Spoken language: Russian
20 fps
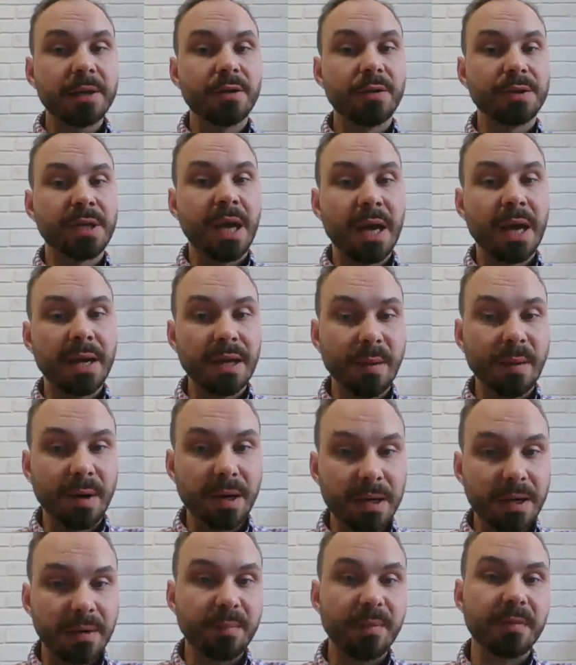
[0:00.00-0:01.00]
То есть они
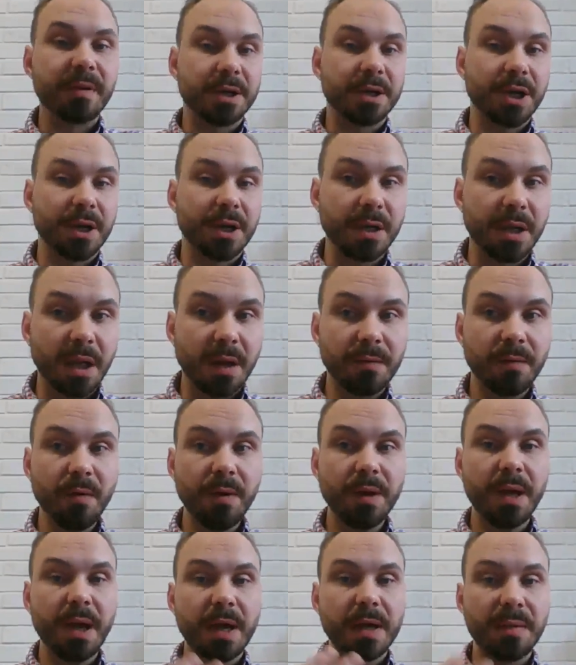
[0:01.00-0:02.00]
могли поворачивать
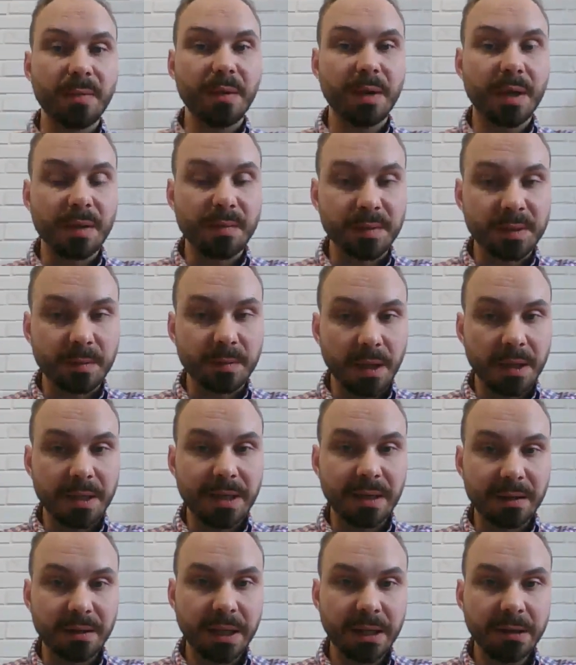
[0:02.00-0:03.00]
головой, они могли
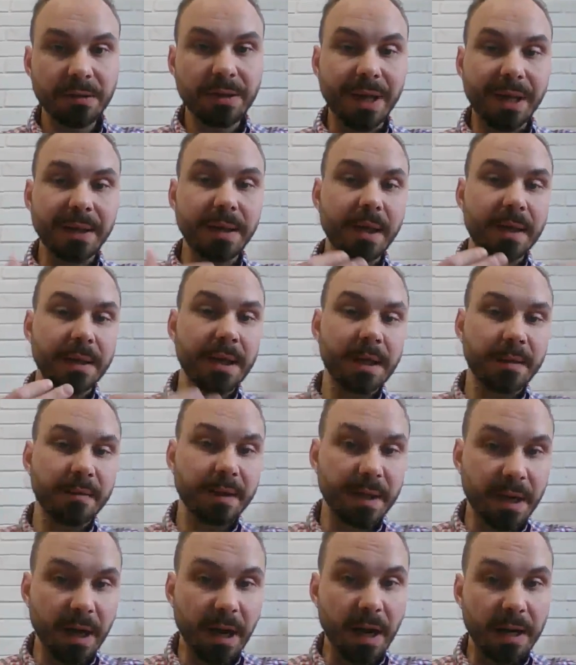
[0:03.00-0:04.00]
посмотреть контент, они не
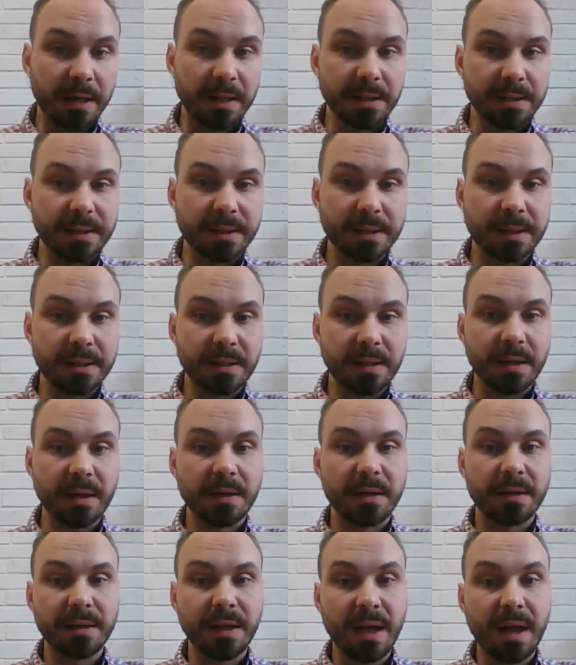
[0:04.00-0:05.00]
отвлекались
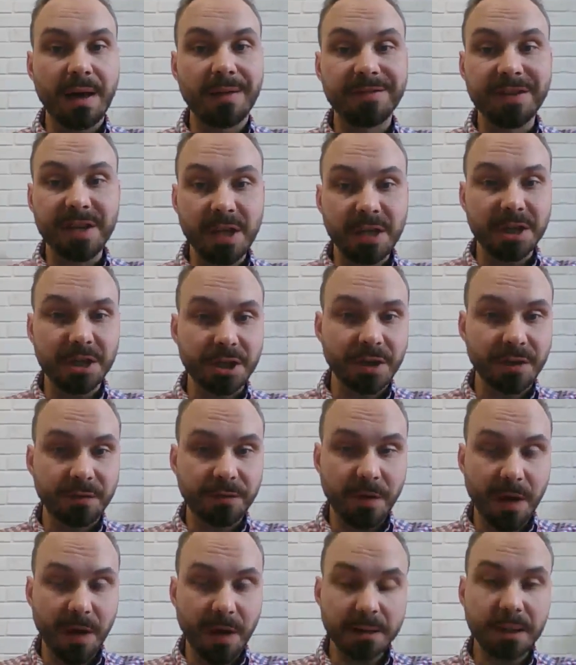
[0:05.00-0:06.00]
э, на внешние
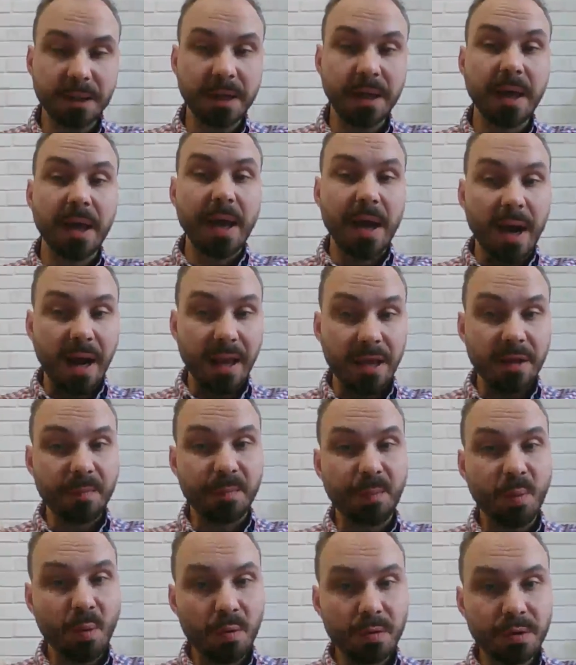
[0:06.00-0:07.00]
факторы, они
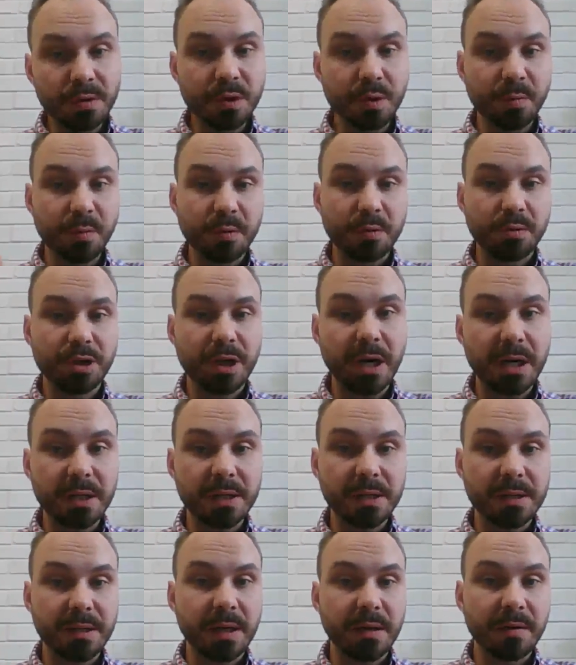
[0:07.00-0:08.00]
полностью
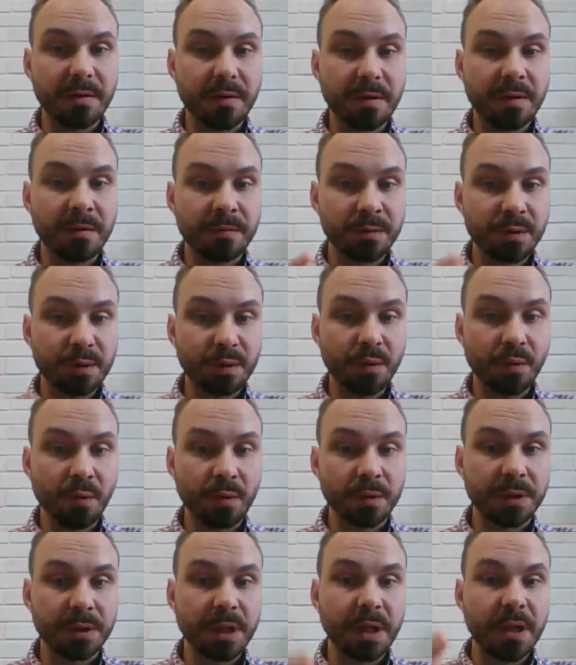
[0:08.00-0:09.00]
погружались э, в
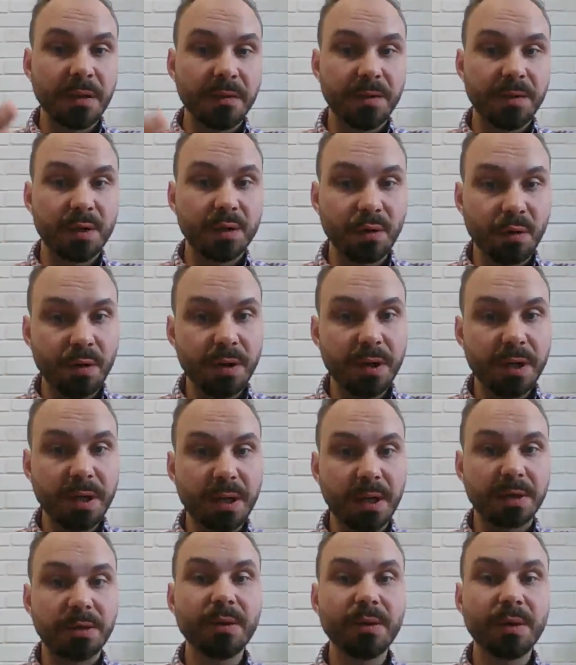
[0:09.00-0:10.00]
тот
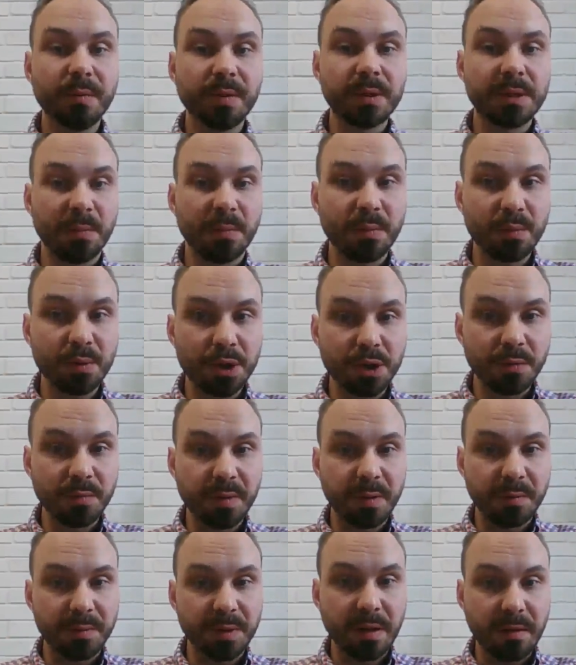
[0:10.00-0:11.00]
видеоролик, который был запущен
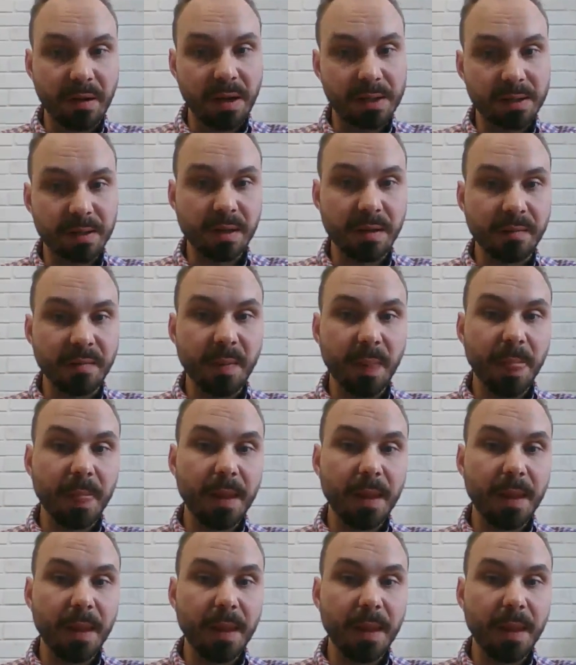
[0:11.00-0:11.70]
преподавателем.